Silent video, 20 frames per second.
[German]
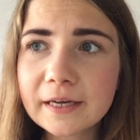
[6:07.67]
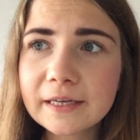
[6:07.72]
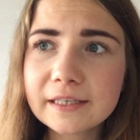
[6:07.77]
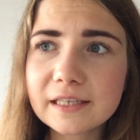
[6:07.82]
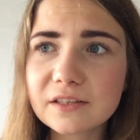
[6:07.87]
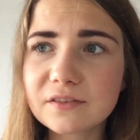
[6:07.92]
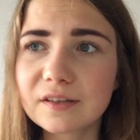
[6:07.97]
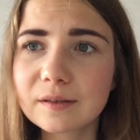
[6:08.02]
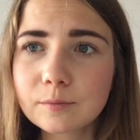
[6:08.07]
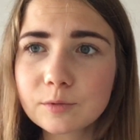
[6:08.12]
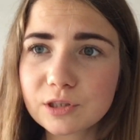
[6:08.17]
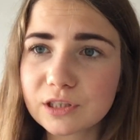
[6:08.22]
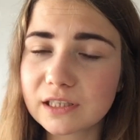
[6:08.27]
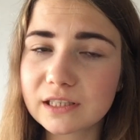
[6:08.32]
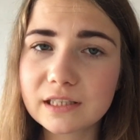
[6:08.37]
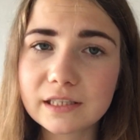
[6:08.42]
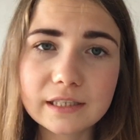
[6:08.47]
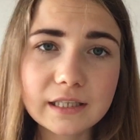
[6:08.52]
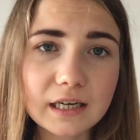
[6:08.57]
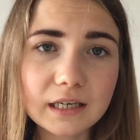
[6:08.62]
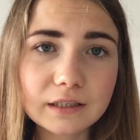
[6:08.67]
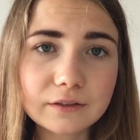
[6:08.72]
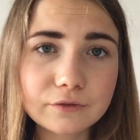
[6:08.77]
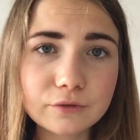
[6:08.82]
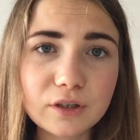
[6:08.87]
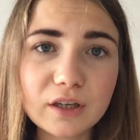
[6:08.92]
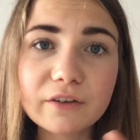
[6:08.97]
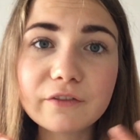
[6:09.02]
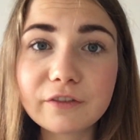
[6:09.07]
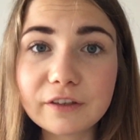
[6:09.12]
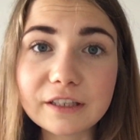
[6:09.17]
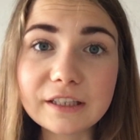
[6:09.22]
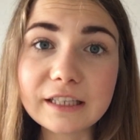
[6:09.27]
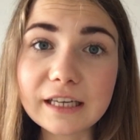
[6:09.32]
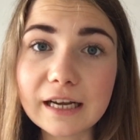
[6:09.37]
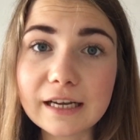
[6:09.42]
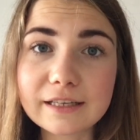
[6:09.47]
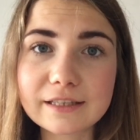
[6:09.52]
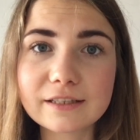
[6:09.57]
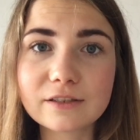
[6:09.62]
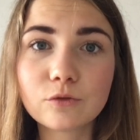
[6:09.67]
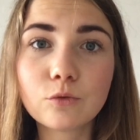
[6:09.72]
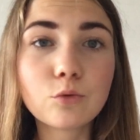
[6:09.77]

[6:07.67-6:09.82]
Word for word: deswegen muss ich jetzt die Tage vorher weniger essen.